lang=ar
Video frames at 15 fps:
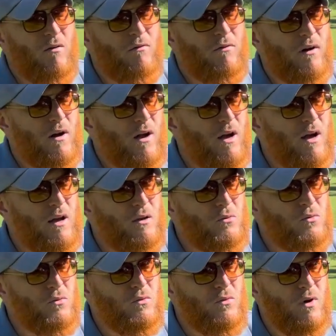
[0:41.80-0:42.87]

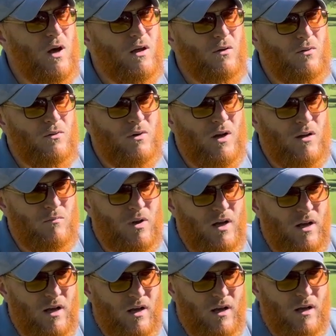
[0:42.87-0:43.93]
فرأيت
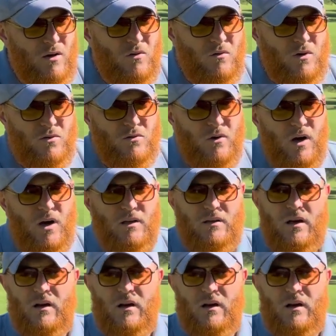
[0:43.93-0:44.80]
العلماء والدعاة